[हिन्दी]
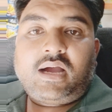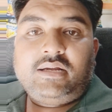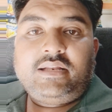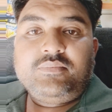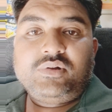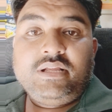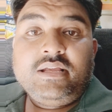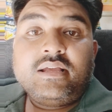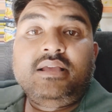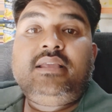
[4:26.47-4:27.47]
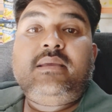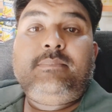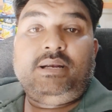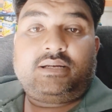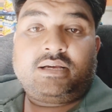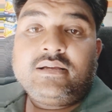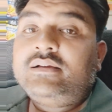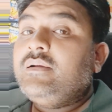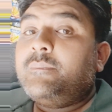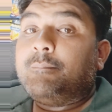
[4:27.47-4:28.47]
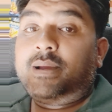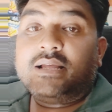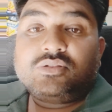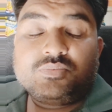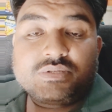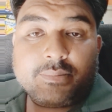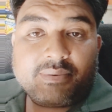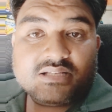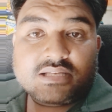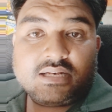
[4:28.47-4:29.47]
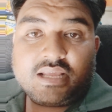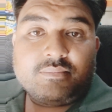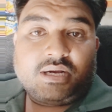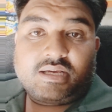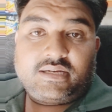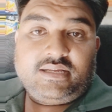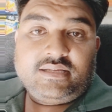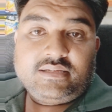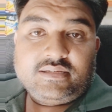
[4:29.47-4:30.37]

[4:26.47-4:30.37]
आंटी बोली कि बेटा मैं तुमसे पैसे नहीं मांग रही